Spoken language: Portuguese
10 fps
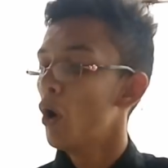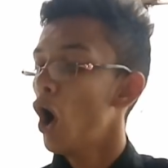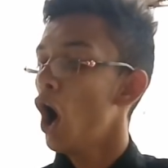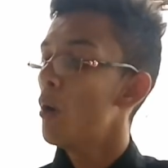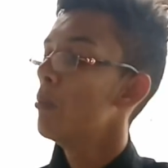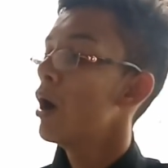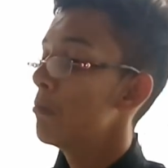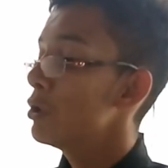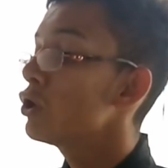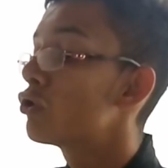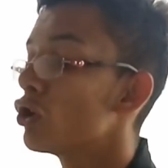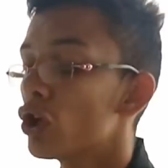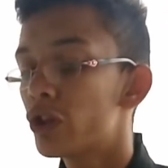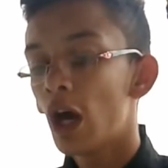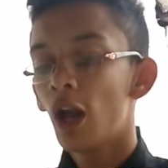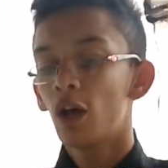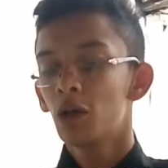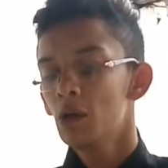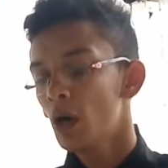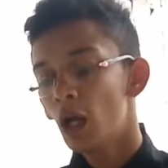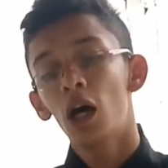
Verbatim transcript: Oh, é mentira dela, viu?